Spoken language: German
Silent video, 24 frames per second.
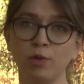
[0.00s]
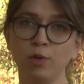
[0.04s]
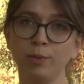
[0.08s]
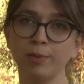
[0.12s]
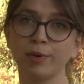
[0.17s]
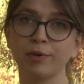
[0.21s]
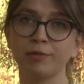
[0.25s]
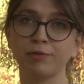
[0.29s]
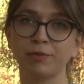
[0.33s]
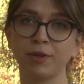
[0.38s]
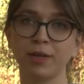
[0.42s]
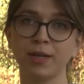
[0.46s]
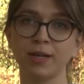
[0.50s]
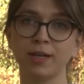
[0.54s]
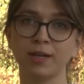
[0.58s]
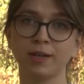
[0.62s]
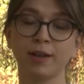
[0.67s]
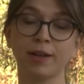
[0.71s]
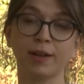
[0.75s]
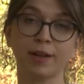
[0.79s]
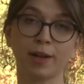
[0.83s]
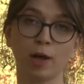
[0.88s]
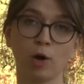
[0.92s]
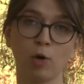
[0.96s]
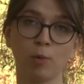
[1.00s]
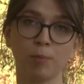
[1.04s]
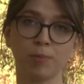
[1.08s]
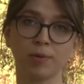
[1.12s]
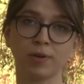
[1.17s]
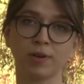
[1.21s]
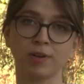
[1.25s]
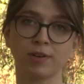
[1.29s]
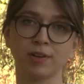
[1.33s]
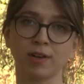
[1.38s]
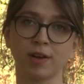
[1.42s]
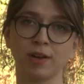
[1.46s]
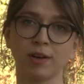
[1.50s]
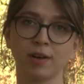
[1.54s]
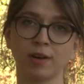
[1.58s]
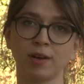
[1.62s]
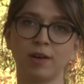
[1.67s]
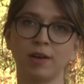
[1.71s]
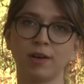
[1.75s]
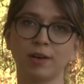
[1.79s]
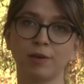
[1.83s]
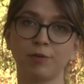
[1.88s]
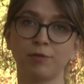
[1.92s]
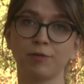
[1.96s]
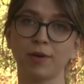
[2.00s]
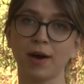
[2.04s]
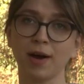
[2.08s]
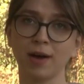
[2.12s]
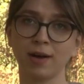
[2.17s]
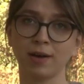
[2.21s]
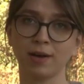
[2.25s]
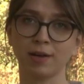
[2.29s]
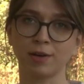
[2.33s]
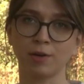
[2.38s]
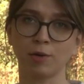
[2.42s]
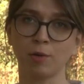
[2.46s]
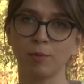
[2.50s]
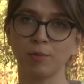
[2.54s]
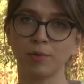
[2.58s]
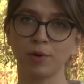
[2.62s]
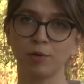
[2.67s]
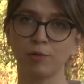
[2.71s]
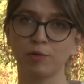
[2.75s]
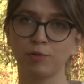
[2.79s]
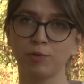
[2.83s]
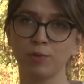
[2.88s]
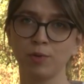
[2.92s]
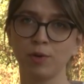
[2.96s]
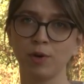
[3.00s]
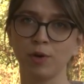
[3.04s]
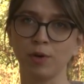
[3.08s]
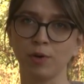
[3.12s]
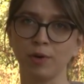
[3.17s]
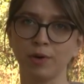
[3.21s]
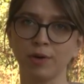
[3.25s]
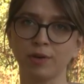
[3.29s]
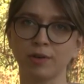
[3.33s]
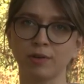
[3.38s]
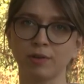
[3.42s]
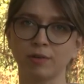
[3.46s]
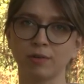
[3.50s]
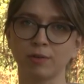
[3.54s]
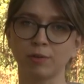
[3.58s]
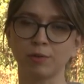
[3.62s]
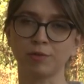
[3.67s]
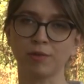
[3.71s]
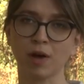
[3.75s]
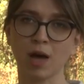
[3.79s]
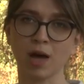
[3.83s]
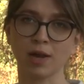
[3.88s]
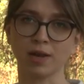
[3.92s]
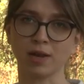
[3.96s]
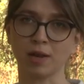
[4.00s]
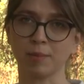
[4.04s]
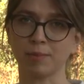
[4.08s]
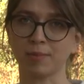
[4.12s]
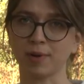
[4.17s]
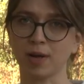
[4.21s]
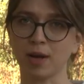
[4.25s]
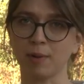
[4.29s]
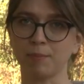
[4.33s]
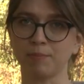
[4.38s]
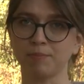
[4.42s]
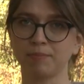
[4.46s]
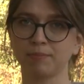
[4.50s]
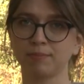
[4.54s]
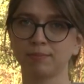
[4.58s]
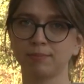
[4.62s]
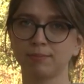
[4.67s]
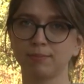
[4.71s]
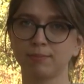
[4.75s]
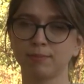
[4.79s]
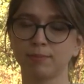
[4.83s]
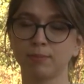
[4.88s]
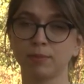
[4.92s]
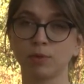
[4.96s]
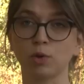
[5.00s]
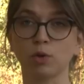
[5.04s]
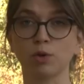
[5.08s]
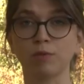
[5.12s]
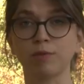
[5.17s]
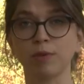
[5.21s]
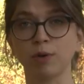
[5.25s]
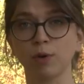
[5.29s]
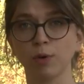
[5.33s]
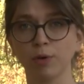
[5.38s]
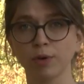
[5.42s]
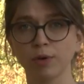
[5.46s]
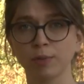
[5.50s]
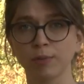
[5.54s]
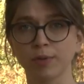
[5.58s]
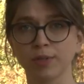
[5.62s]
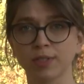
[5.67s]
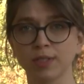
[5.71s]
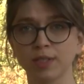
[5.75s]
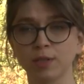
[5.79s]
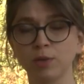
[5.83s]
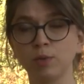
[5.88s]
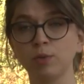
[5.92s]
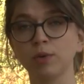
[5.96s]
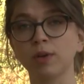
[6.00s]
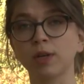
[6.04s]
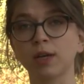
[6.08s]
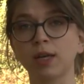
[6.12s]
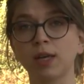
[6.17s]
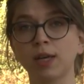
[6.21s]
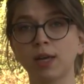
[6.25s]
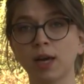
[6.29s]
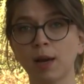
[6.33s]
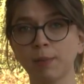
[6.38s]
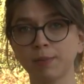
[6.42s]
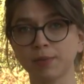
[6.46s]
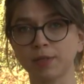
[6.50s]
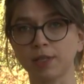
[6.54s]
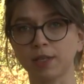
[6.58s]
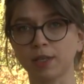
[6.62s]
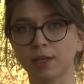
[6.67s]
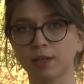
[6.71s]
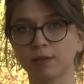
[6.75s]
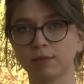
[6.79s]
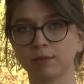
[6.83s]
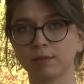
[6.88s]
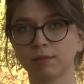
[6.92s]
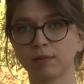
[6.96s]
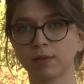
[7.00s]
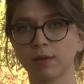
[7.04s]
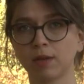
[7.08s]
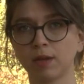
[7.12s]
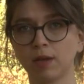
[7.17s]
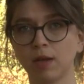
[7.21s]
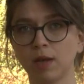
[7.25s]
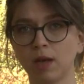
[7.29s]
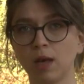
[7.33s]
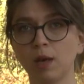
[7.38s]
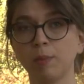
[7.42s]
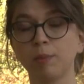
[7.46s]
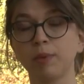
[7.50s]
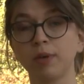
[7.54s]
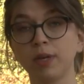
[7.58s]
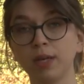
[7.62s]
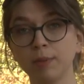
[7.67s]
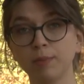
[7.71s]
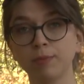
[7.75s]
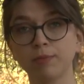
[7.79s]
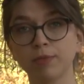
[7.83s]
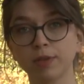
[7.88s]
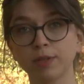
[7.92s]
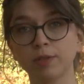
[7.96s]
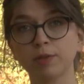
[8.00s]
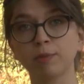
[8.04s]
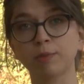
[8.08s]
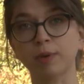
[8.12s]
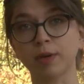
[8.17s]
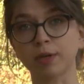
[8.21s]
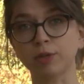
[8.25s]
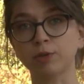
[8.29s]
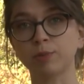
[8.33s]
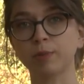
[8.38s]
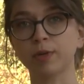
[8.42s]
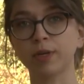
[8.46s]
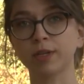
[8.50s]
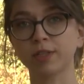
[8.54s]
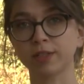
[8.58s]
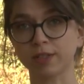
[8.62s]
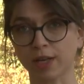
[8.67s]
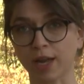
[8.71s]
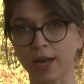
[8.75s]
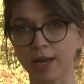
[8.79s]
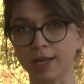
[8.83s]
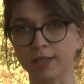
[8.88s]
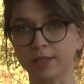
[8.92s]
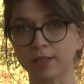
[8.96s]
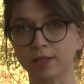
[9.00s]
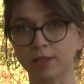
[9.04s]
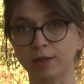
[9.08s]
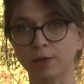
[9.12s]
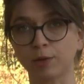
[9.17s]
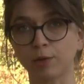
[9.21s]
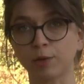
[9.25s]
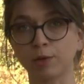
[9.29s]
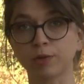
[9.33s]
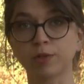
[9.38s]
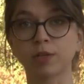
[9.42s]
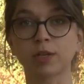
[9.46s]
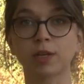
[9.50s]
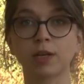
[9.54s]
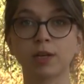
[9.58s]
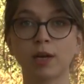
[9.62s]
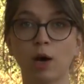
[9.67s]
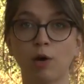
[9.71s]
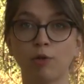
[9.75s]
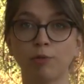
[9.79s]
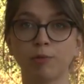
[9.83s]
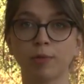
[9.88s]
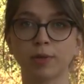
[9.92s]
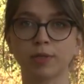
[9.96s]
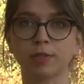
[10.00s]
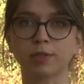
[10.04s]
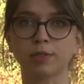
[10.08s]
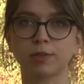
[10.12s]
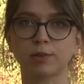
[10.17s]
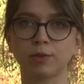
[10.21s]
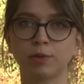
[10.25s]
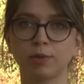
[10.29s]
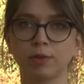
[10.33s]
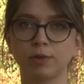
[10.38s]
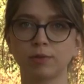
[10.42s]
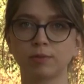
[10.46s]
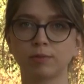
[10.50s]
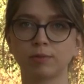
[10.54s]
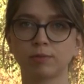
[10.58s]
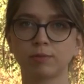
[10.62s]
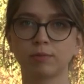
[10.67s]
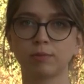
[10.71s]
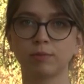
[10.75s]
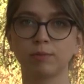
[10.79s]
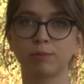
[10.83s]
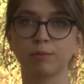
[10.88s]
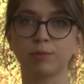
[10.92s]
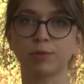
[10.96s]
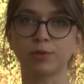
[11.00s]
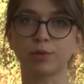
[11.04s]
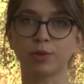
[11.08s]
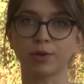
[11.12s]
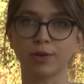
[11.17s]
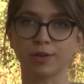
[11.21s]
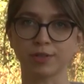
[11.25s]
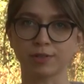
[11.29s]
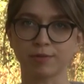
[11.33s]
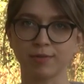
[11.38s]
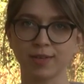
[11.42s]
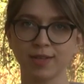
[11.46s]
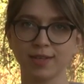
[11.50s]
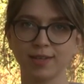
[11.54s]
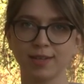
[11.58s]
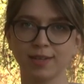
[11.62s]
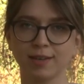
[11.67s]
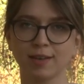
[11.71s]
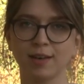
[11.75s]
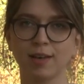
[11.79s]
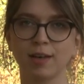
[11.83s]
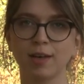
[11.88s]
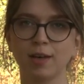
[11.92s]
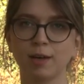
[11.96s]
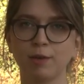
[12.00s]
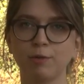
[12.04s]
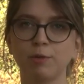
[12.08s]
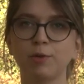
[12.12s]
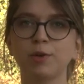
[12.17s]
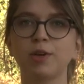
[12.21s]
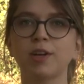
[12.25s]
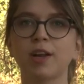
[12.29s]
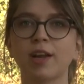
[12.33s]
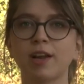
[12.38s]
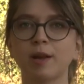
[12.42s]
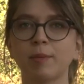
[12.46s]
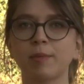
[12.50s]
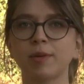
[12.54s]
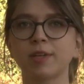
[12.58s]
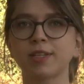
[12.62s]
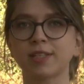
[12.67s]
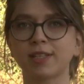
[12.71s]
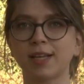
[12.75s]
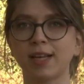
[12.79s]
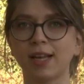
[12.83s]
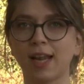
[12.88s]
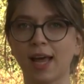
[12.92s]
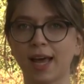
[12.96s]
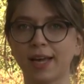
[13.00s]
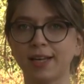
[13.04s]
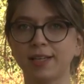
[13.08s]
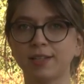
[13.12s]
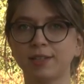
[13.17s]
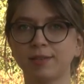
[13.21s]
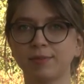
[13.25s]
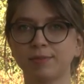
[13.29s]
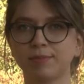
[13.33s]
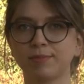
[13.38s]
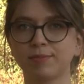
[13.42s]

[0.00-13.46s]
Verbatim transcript: Überfällen, Raubrittern, gefangengenommenen Fuhrleuten und Warenabnahmen. Doch wie konnte man sich nun dagegen absichern? Beliebt war zum Beispiel das Reisen in größeren Kaufmannszügen. Besonders wichtig wurde dann aber das Geleit,